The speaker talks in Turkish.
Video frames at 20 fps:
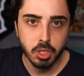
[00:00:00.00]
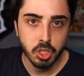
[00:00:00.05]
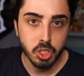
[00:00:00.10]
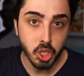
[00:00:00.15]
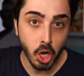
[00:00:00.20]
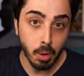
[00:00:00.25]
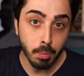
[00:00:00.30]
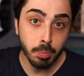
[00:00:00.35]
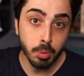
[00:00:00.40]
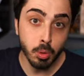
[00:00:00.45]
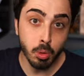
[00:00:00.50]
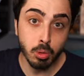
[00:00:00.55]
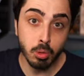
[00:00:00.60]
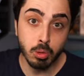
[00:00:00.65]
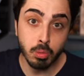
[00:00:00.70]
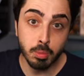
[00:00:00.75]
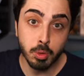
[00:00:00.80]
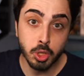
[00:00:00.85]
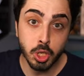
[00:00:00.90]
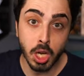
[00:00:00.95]

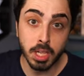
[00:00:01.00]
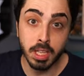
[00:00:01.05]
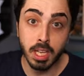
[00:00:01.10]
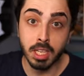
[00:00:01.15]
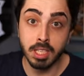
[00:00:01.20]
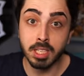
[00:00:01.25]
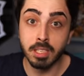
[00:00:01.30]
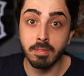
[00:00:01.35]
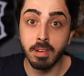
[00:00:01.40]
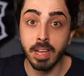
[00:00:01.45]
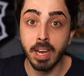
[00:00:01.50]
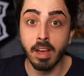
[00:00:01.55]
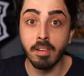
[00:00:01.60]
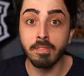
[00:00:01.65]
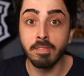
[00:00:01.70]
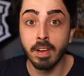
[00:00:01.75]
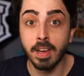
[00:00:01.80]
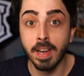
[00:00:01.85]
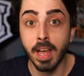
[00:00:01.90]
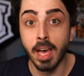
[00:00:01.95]
Şampiyonluk mücadelesi
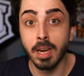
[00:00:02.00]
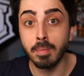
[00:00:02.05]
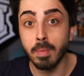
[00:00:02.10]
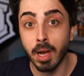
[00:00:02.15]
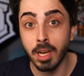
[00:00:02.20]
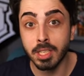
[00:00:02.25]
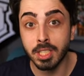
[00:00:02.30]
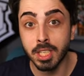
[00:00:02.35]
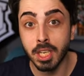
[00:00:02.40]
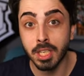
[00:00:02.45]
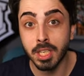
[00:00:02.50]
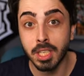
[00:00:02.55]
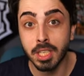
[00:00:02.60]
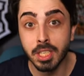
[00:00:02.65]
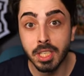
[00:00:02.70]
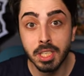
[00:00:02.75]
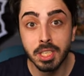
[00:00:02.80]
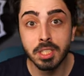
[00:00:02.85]
veren Fenerbahçe'nin